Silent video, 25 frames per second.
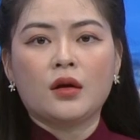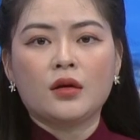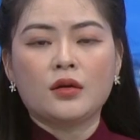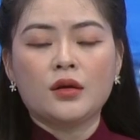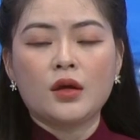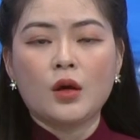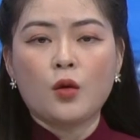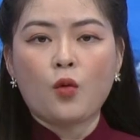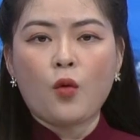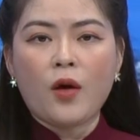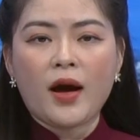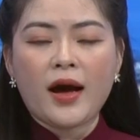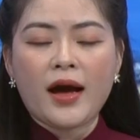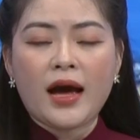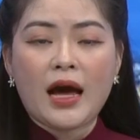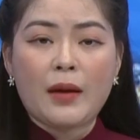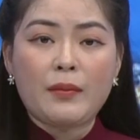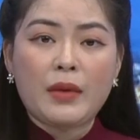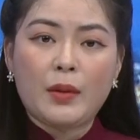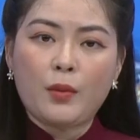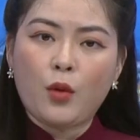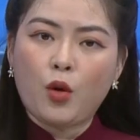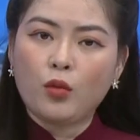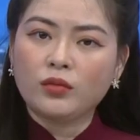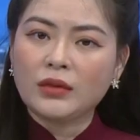Chiều qua hai mươi
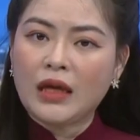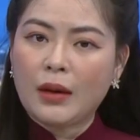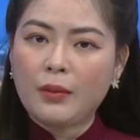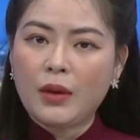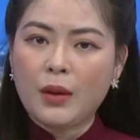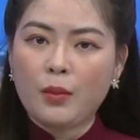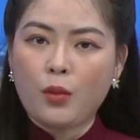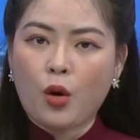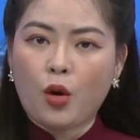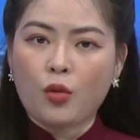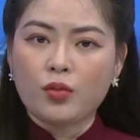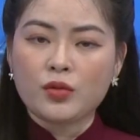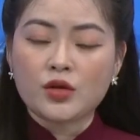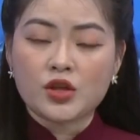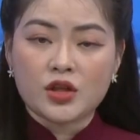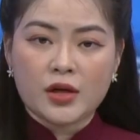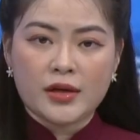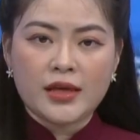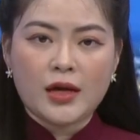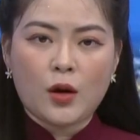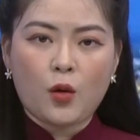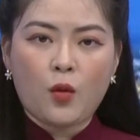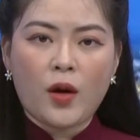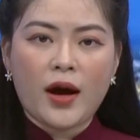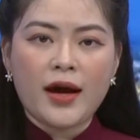tư tháng mười một, Sở Văn
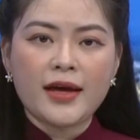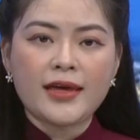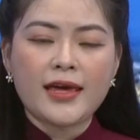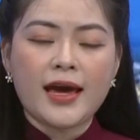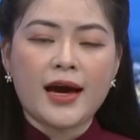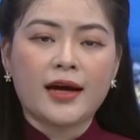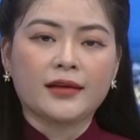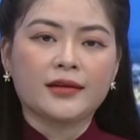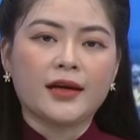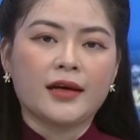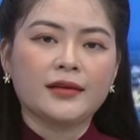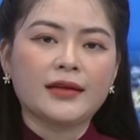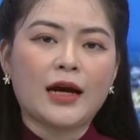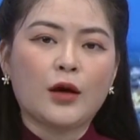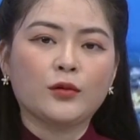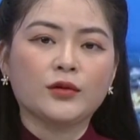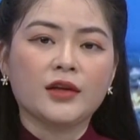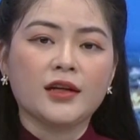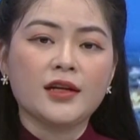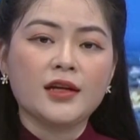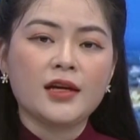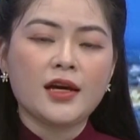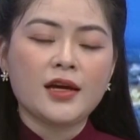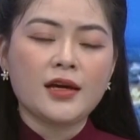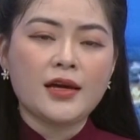hóa và Thể thao tỉnh
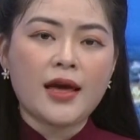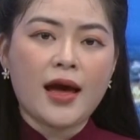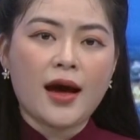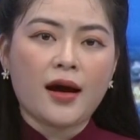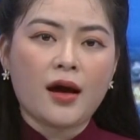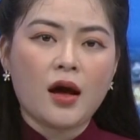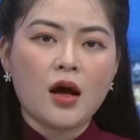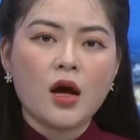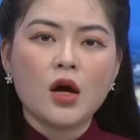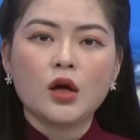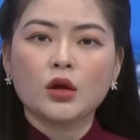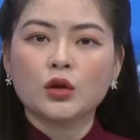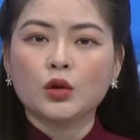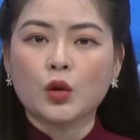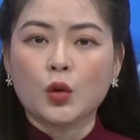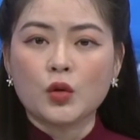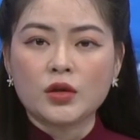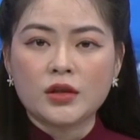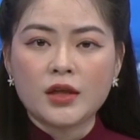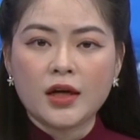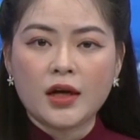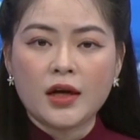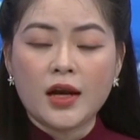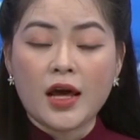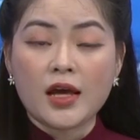Kiên Giang tổ
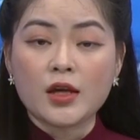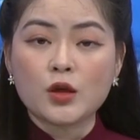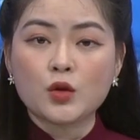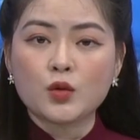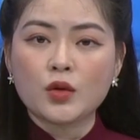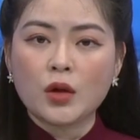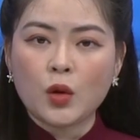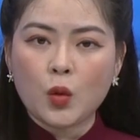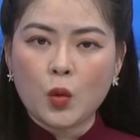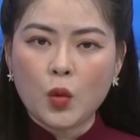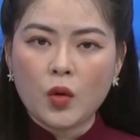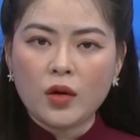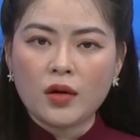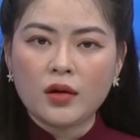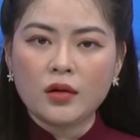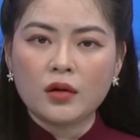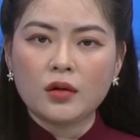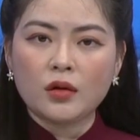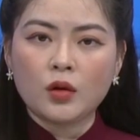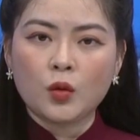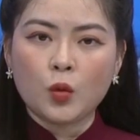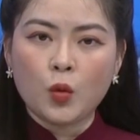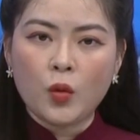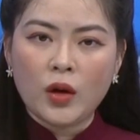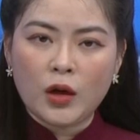chức lễ xuất quân
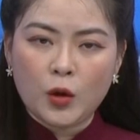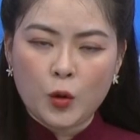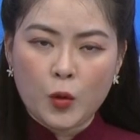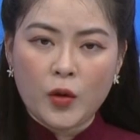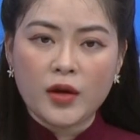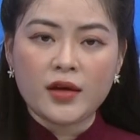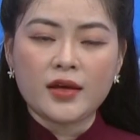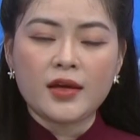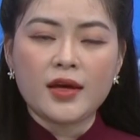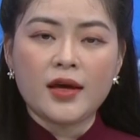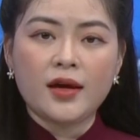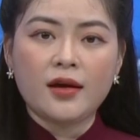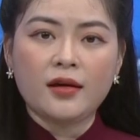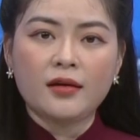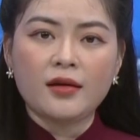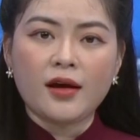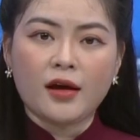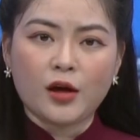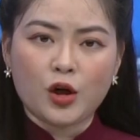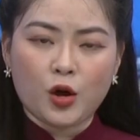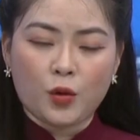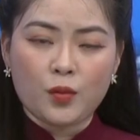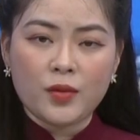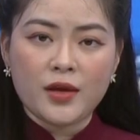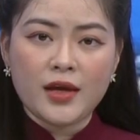huấn luyện viên, vận
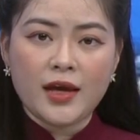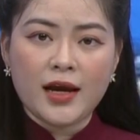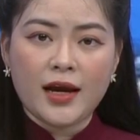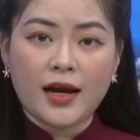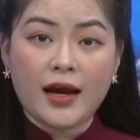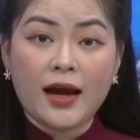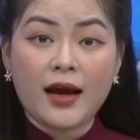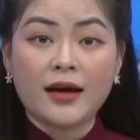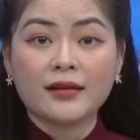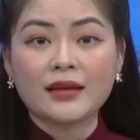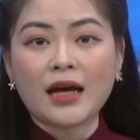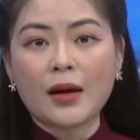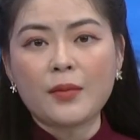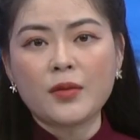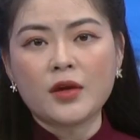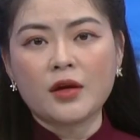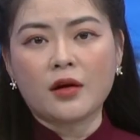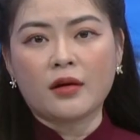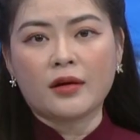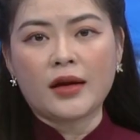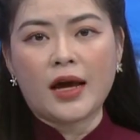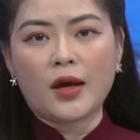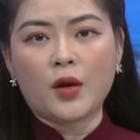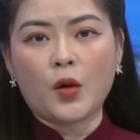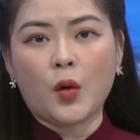động viên tham dự
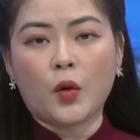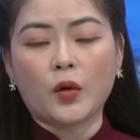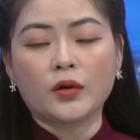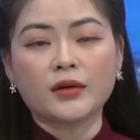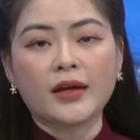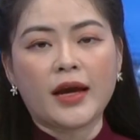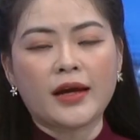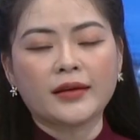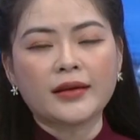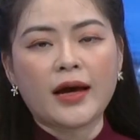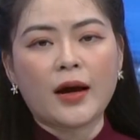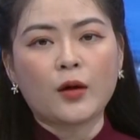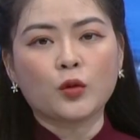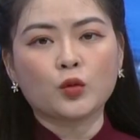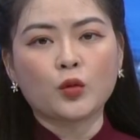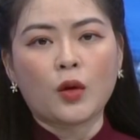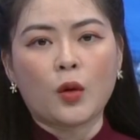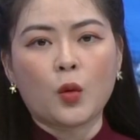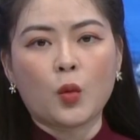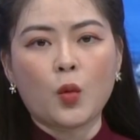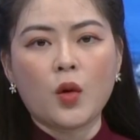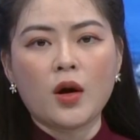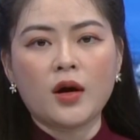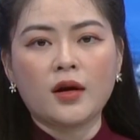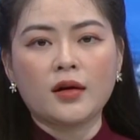Đại hội Thể thao Toàn
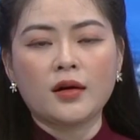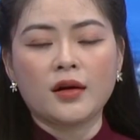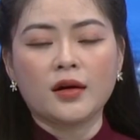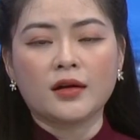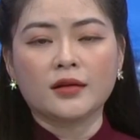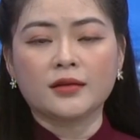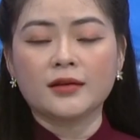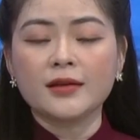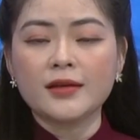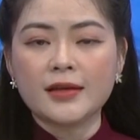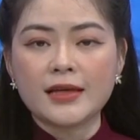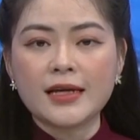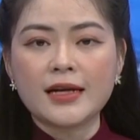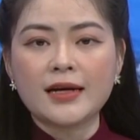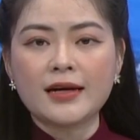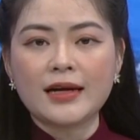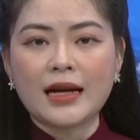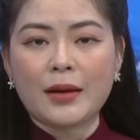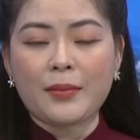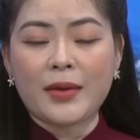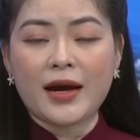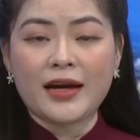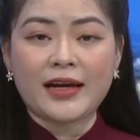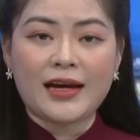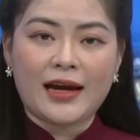quốc lần thứ chín năm
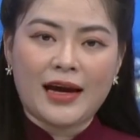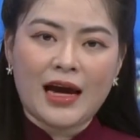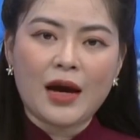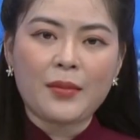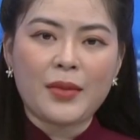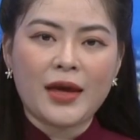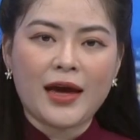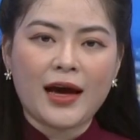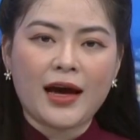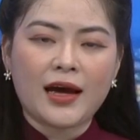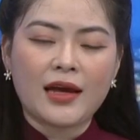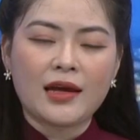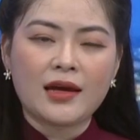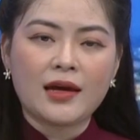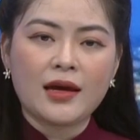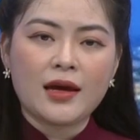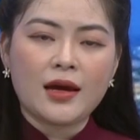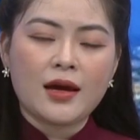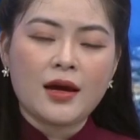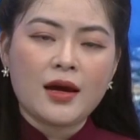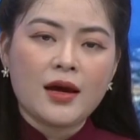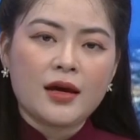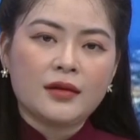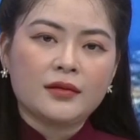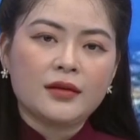hai nghìn không trăm hai mươi hai.
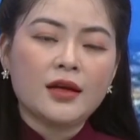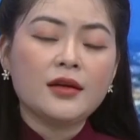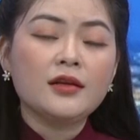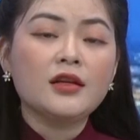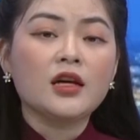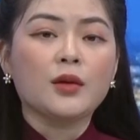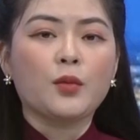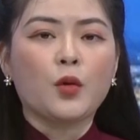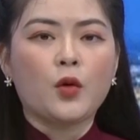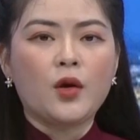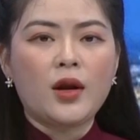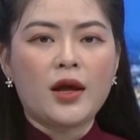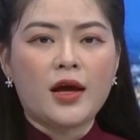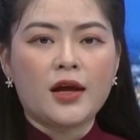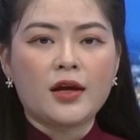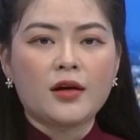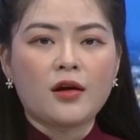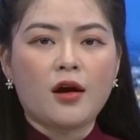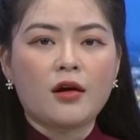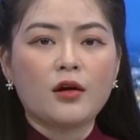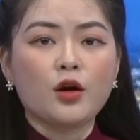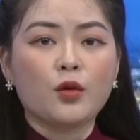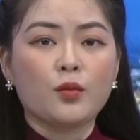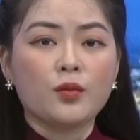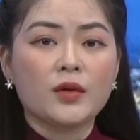Đến dự buổi lễ có
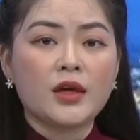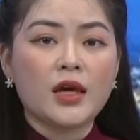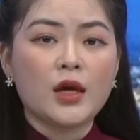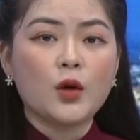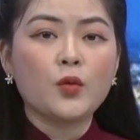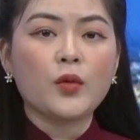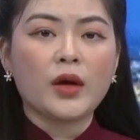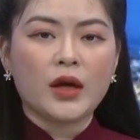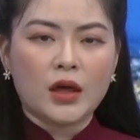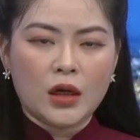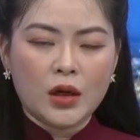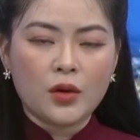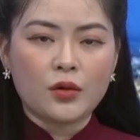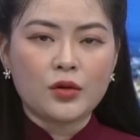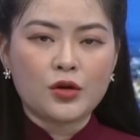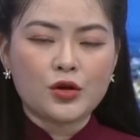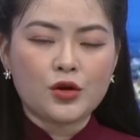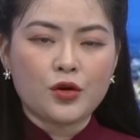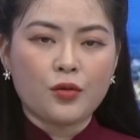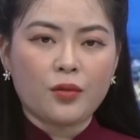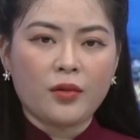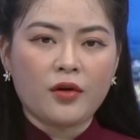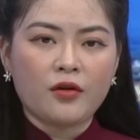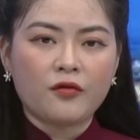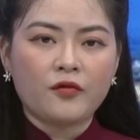đồng chí Nguyễn Lưu Trung,
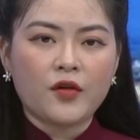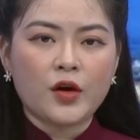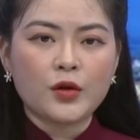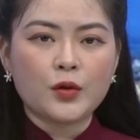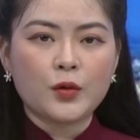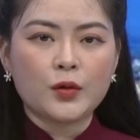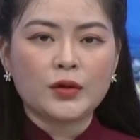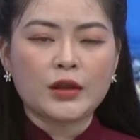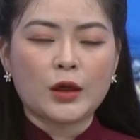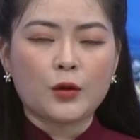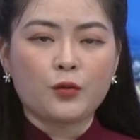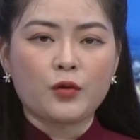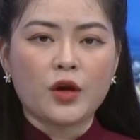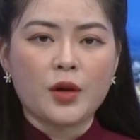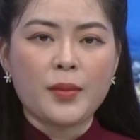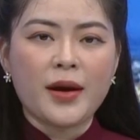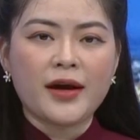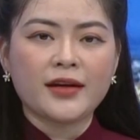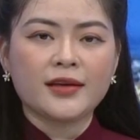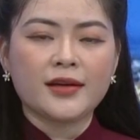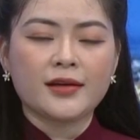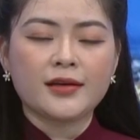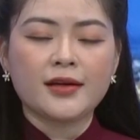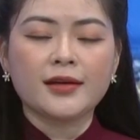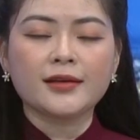Phó Chủ tịch Ủy ban Nhân
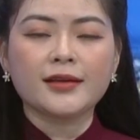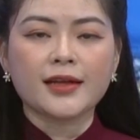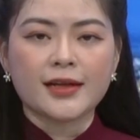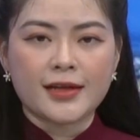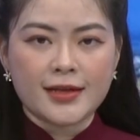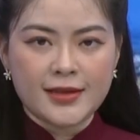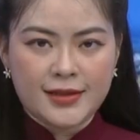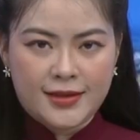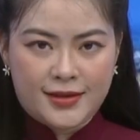dân tỉnh.